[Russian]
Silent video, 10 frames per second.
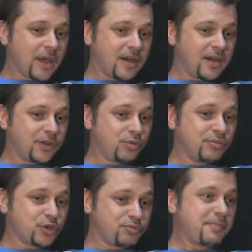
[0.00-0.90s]
Э,
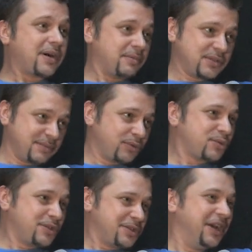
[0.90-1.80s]
думаю, что мы могли бы с ним дружить.